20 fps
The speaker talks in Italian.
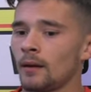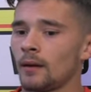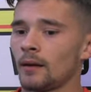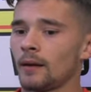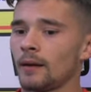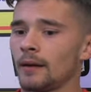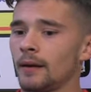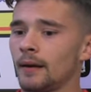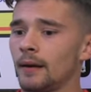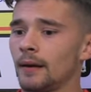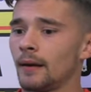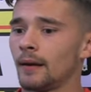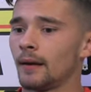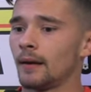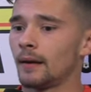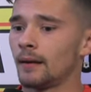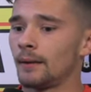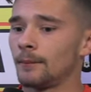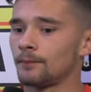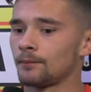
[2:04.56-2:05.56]

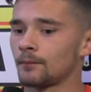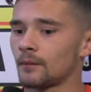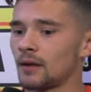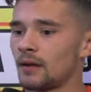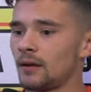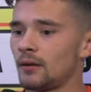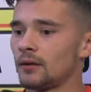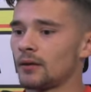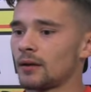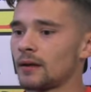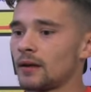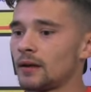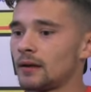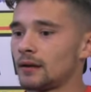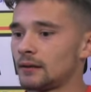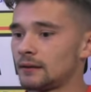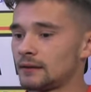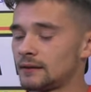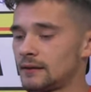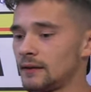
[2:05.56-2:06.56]
E
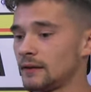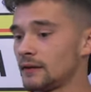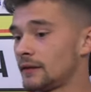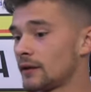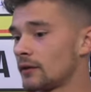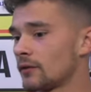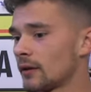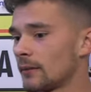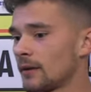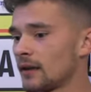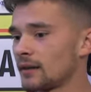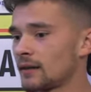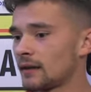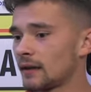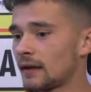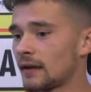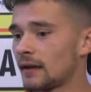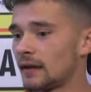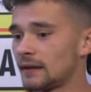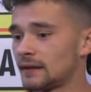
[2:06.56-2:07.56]
allora, sì,
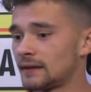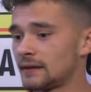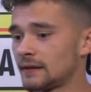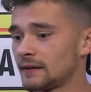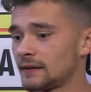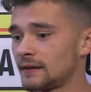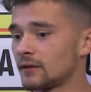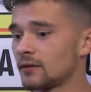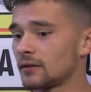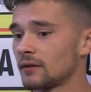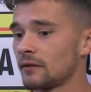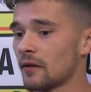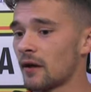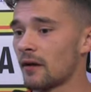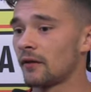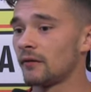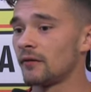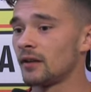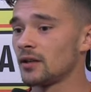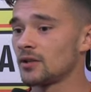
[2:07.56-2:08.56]
sicuramente che se si
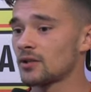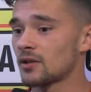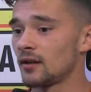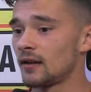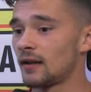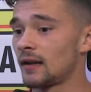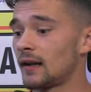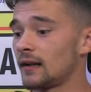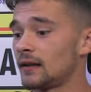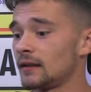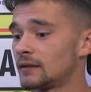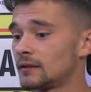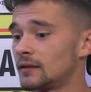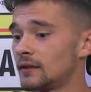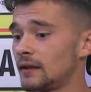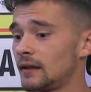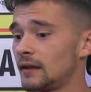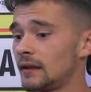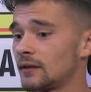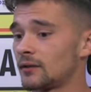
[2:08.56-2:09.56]
continuava a vincere, e
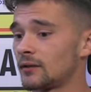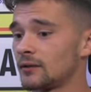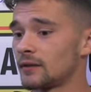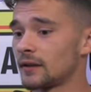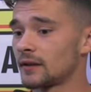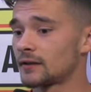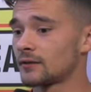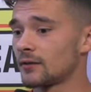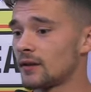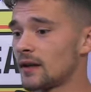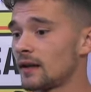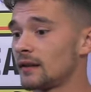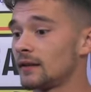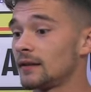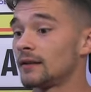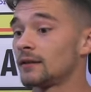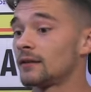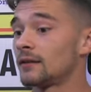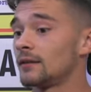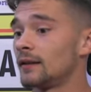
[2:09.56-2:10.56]
se continuava sulle
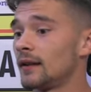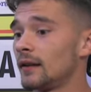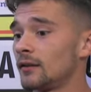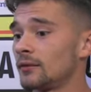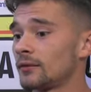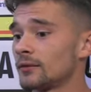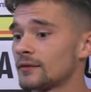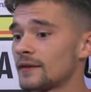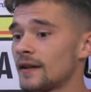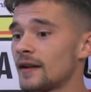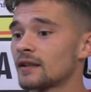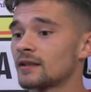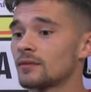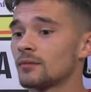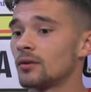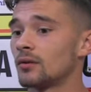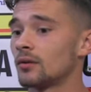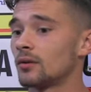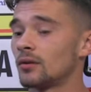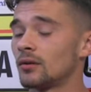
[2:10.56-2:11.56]
ali
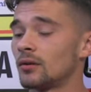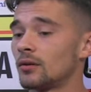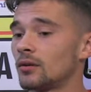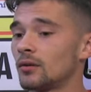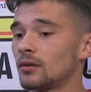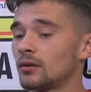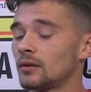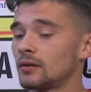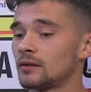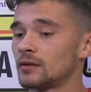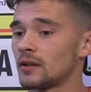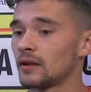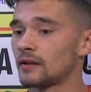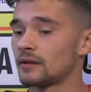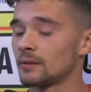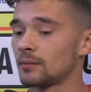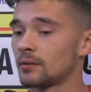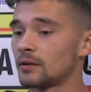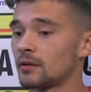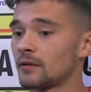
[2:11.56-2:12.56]
dell'entusiasmo, cioè,
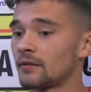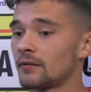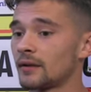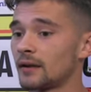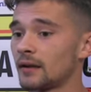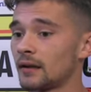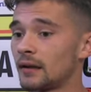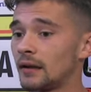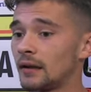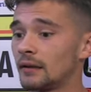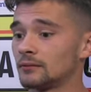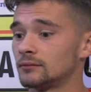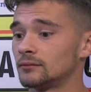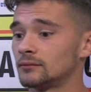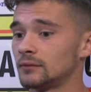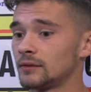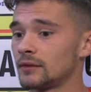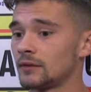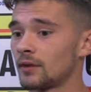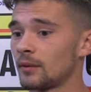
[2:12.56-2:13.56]
si poteva fare
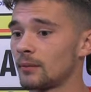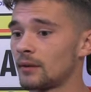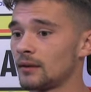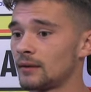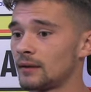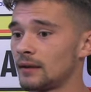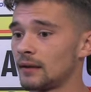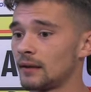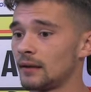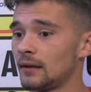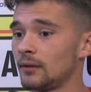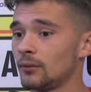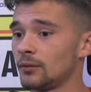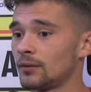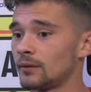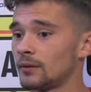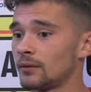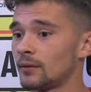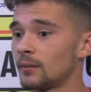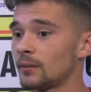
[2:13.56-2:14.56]
sicuramente le
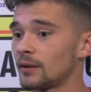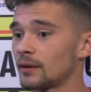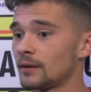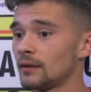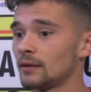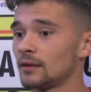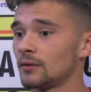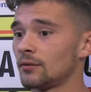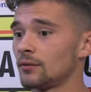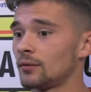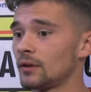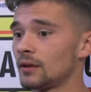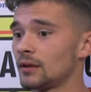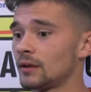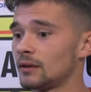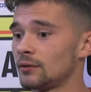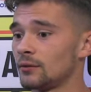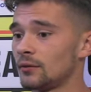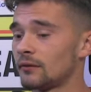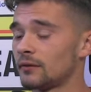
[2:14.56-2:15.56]
ultime due partite,
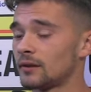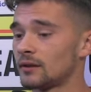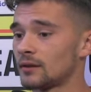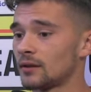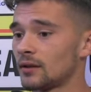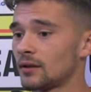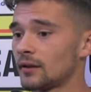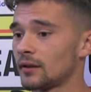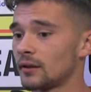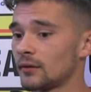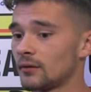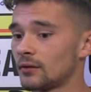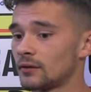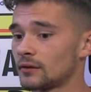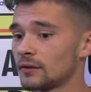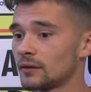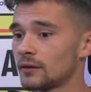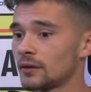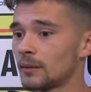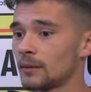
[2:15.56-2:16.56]
due, due, vittorie, quello
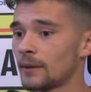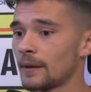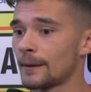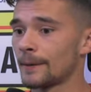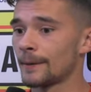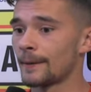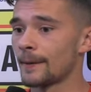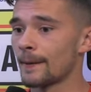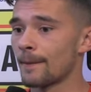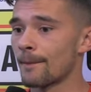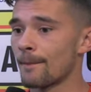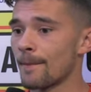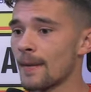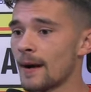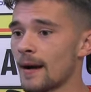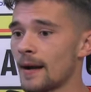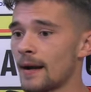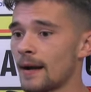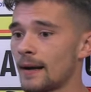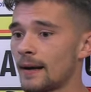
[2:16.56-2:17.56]
sicuramente,
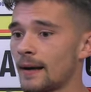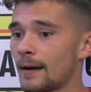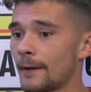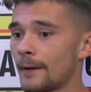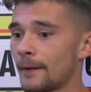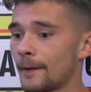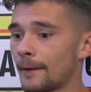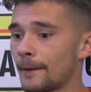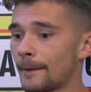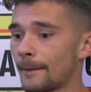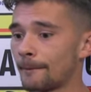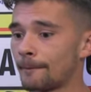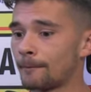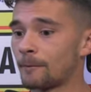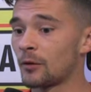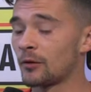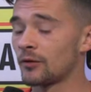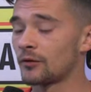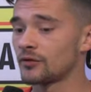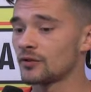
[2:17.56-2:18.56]
ma mm,
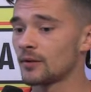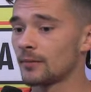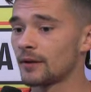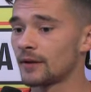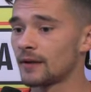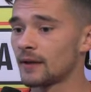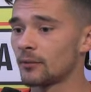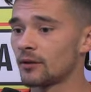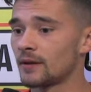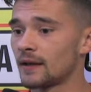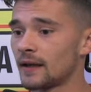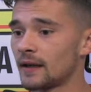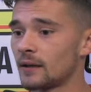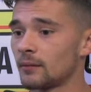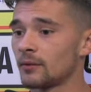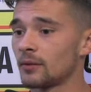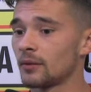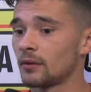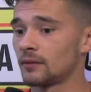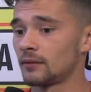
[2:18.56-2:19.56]
noi non ci perdiamo
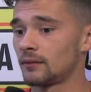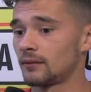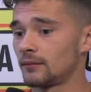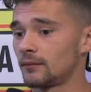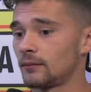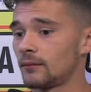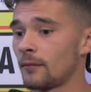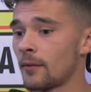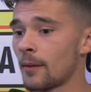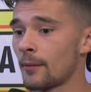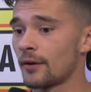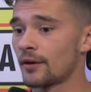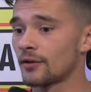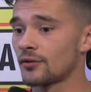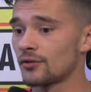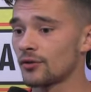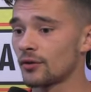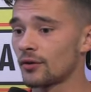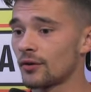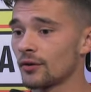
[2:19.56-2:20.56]
d'animo, dobbiamo
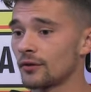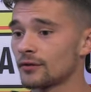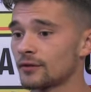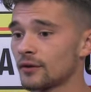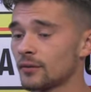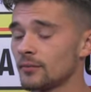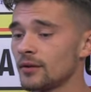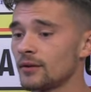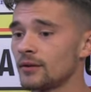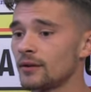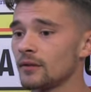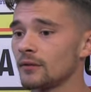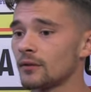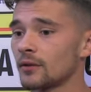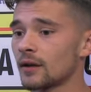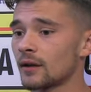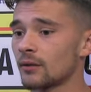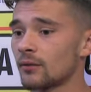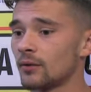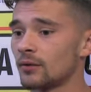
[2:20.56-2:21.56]
raggiungere il nostro
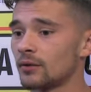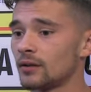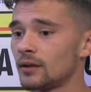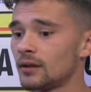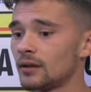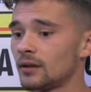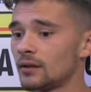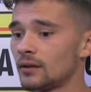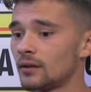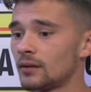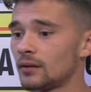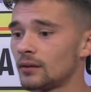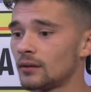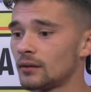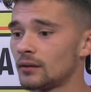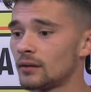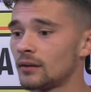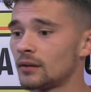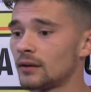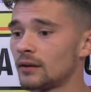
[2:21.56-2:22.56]
obiettivo che è quello di,
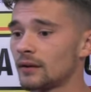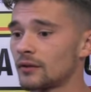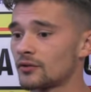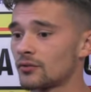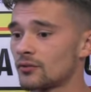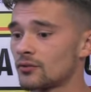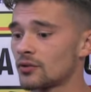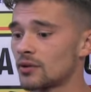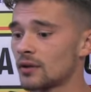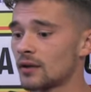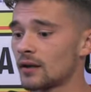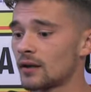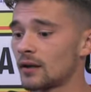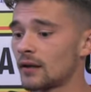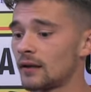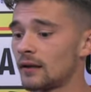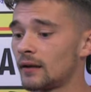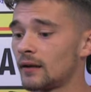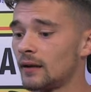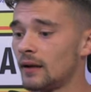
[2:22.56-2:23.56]
di
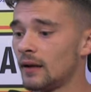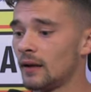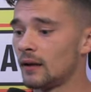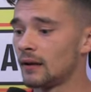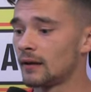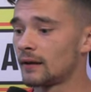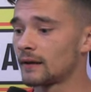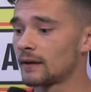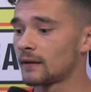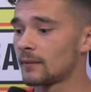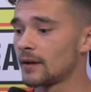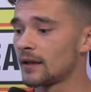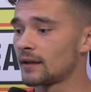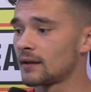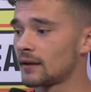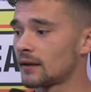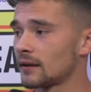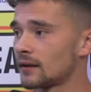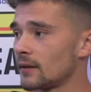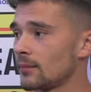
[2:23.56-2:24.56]
raggiungere
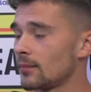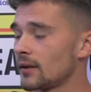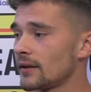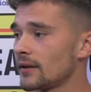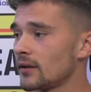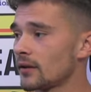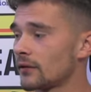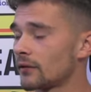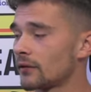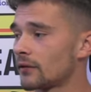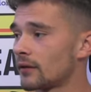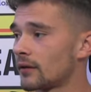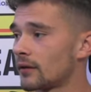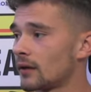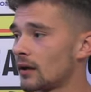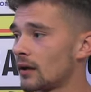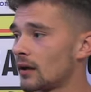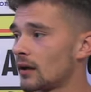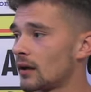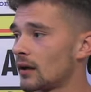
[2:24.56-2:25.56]
l'aritmetica dei playoff
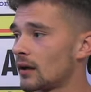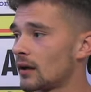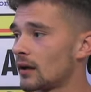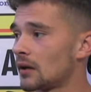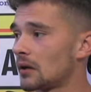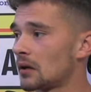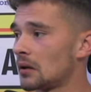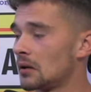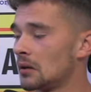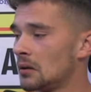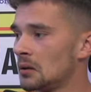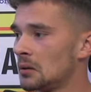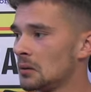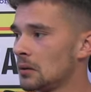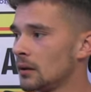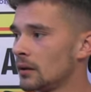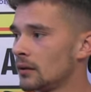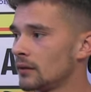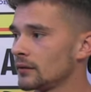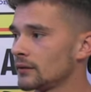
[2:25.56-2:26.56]
e
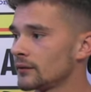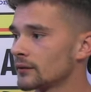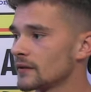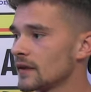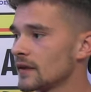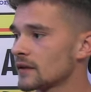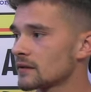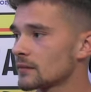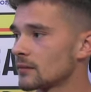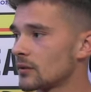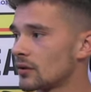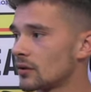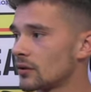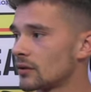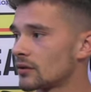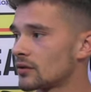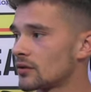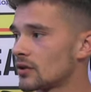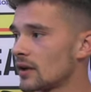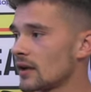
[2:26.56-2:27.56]

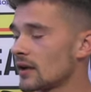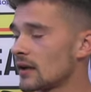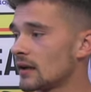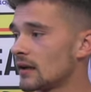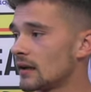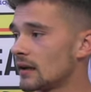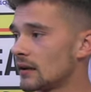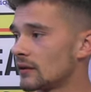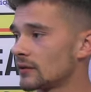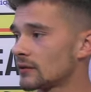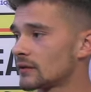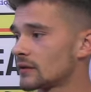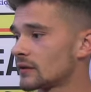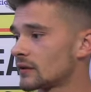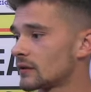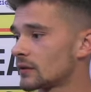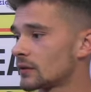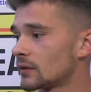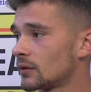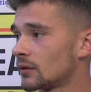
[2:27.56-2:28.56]
L'entusiasmo c'è
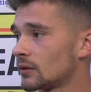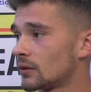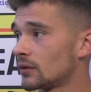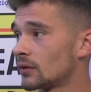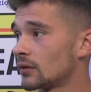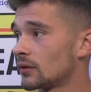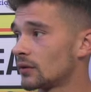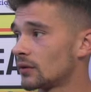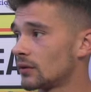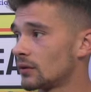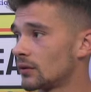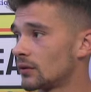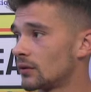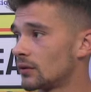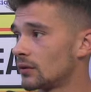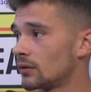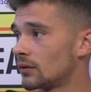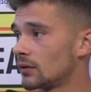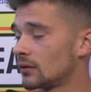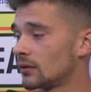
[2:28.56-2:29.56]

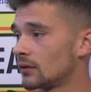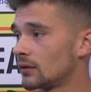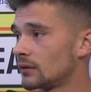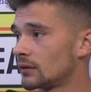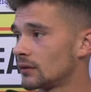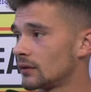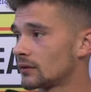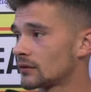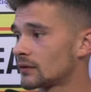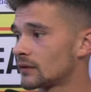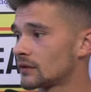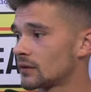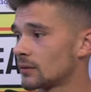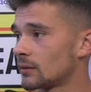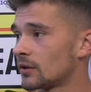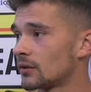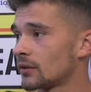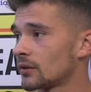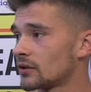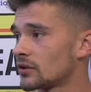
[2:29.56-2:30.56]
stesso, nello stesso
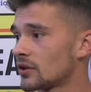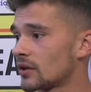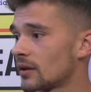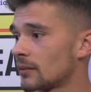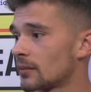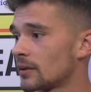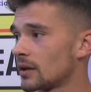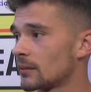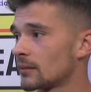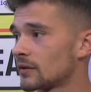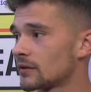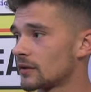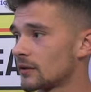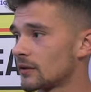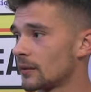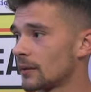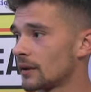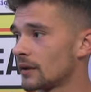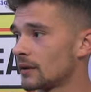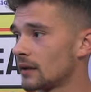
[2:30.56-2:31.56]
modo che c'era prima,
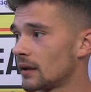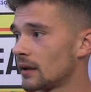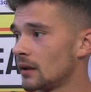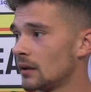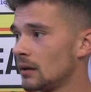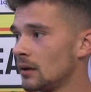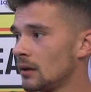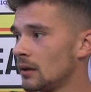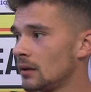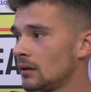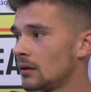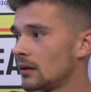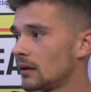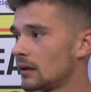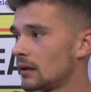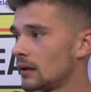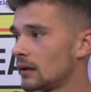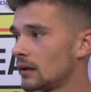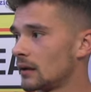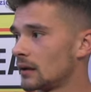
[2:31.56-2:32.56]
sicuramente
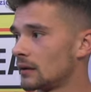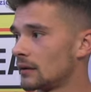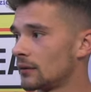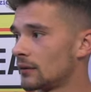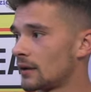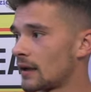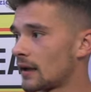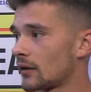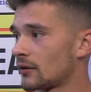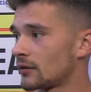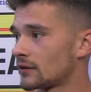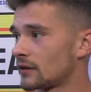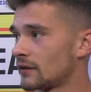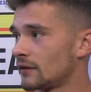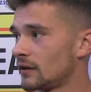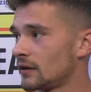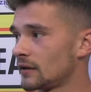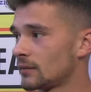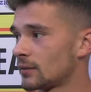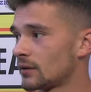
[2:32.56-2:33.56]
eh, non è così
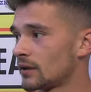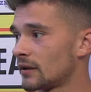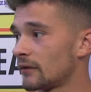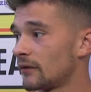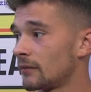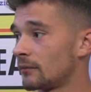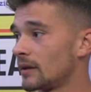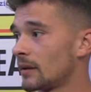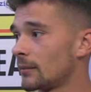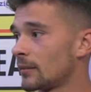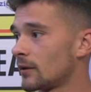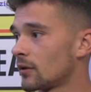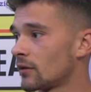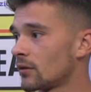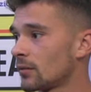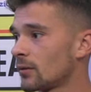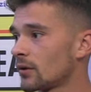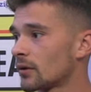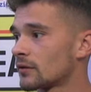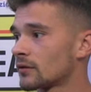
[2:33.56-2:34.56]
vispo da, da
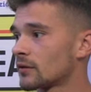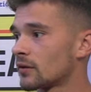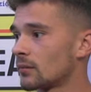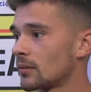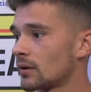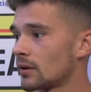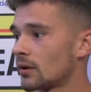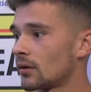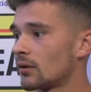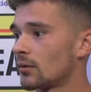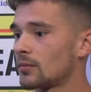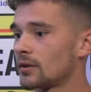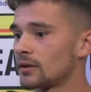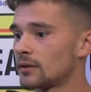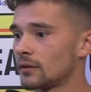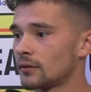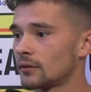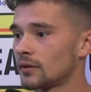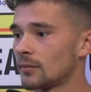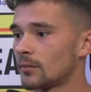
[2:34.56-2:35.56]
primo posto, però
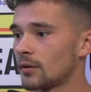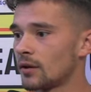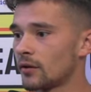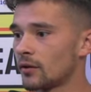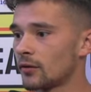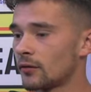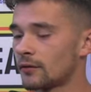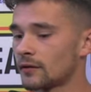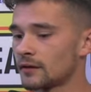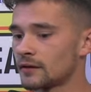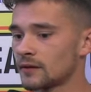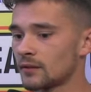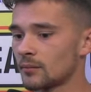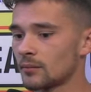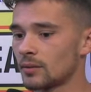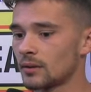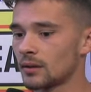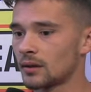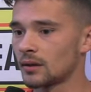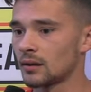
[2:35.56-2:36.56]
l'obiettivo dei playoff è
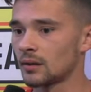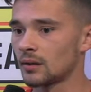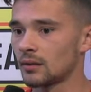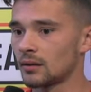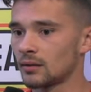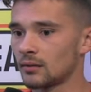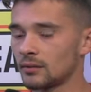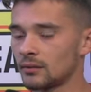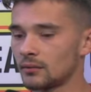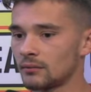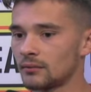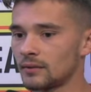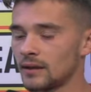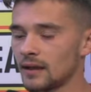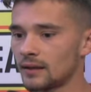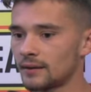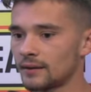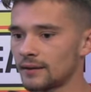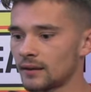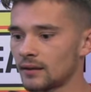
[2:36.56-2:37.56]
sempre eh, di,
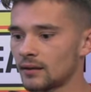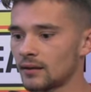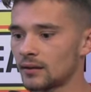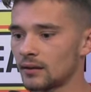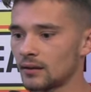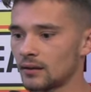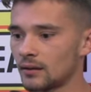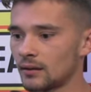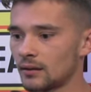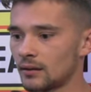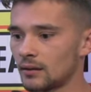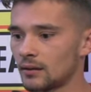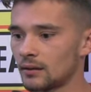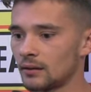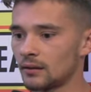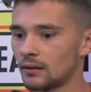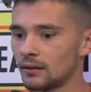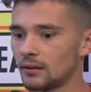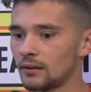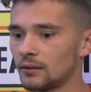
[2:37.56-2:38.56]

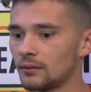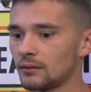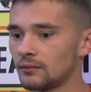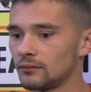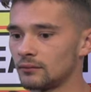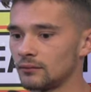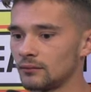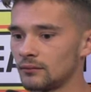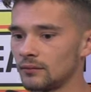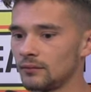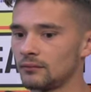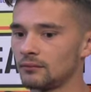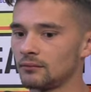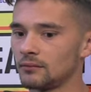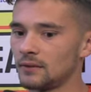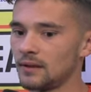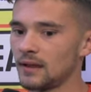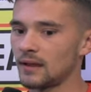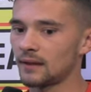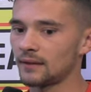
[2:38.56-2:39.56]
alta,
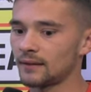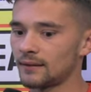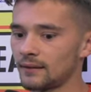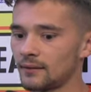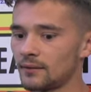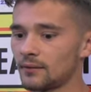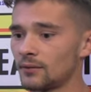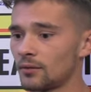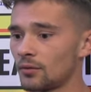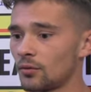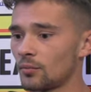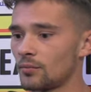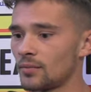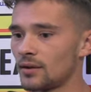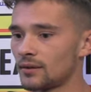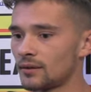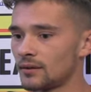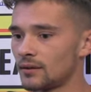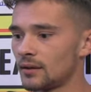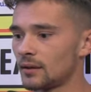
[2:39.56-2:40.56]
di alto
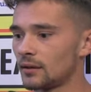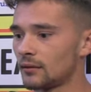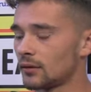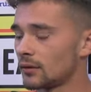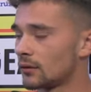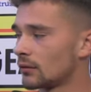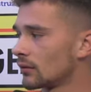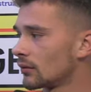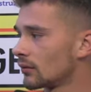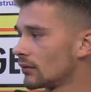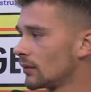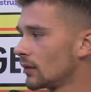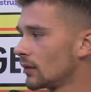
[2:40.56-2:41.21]
obiettivo.